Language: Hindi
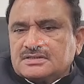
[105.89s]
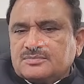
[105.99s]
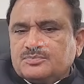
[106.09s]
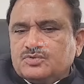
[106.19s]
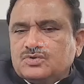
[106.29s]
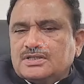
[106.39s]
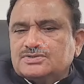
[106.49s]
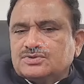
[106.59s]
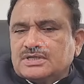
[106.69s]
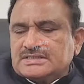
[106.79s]
कि पूरा
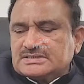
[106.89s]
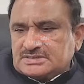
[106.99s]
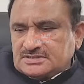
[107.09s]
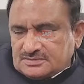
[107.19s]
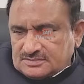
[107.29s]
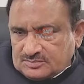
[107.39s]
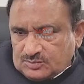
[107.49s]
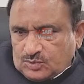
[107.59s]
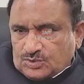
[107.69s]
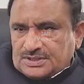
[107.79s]
जो एससी
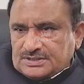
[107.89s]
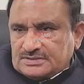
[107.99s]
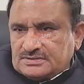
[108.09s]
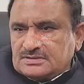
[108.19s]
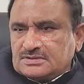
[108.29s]
वोट है